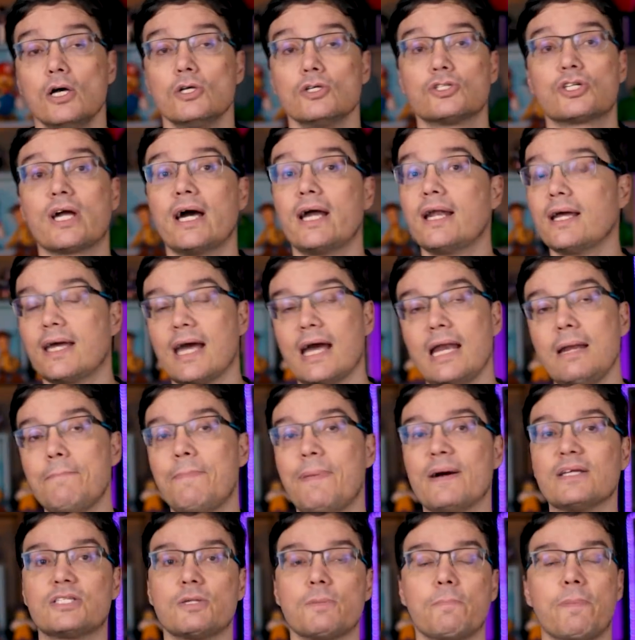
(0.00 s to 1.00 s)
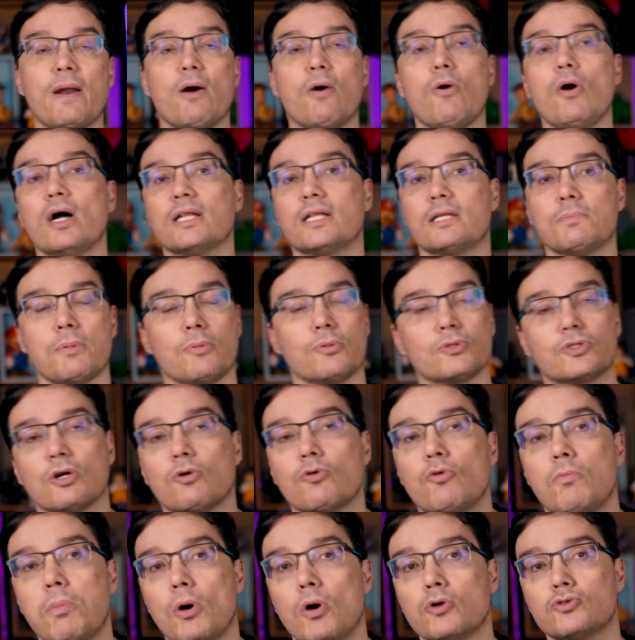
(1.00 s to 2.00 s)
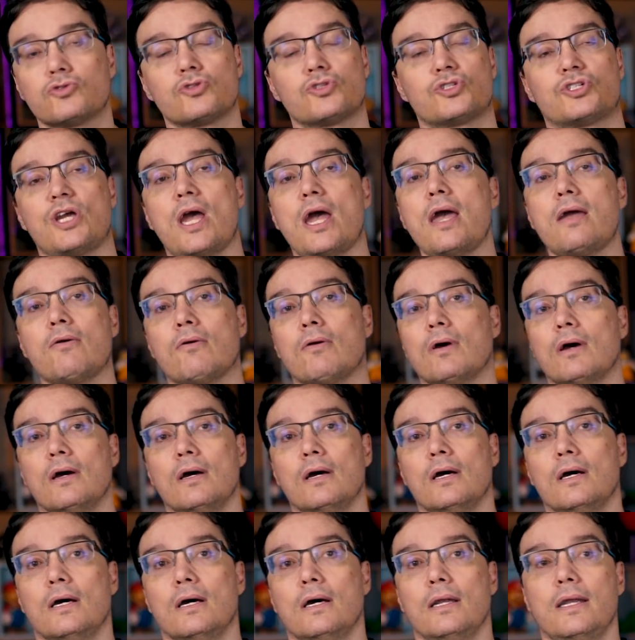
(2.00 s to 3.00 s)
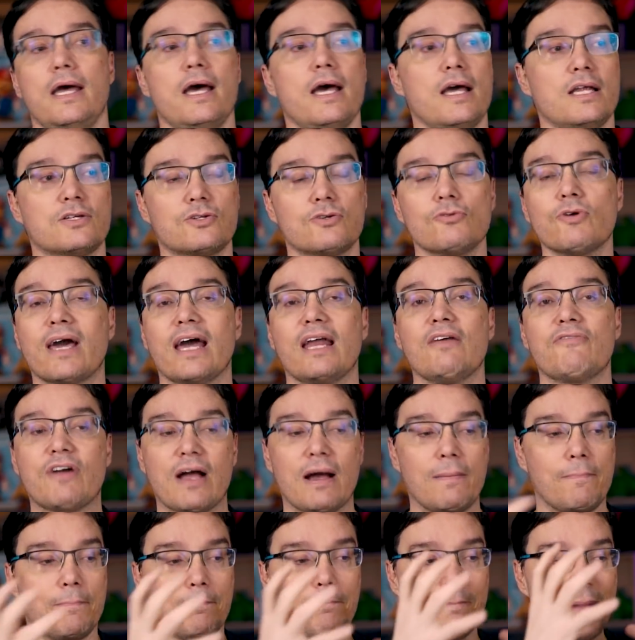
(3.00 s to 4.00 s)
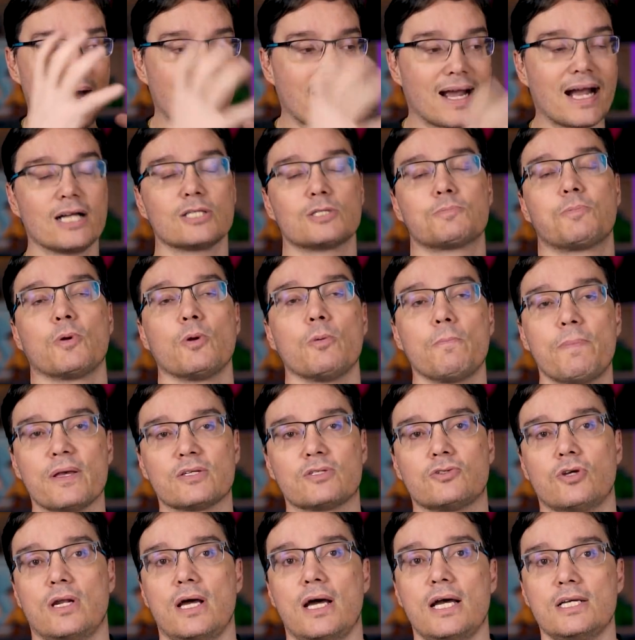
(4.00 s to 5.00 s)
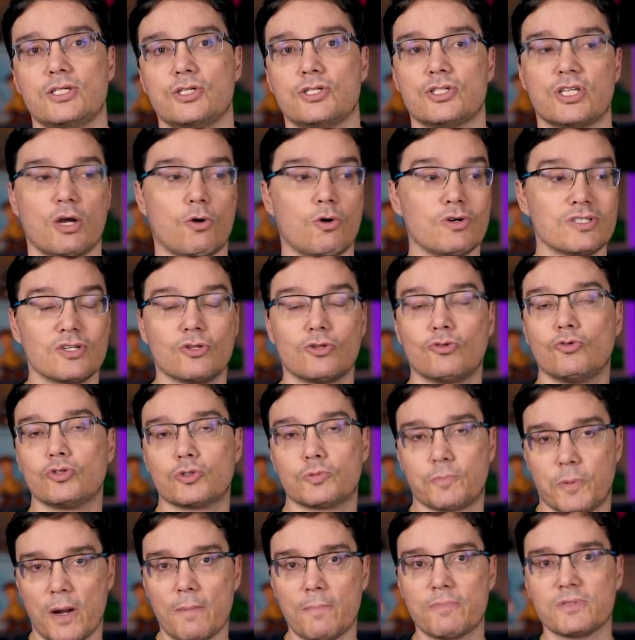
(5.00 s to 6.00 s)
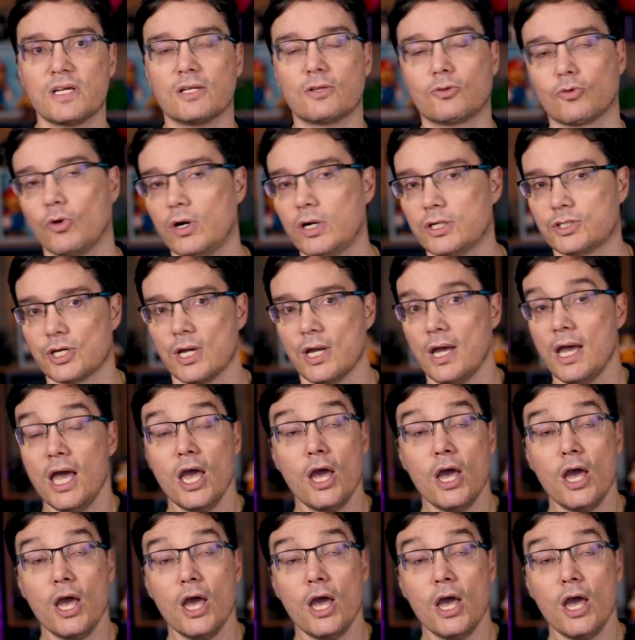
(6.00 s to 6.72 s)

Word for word: Os caras querem partir para outro, meu irmão. Eu tô com o bolso cheio né? Eles não querem ficar marcados por um personagem, isso é coisa dos próprios atores.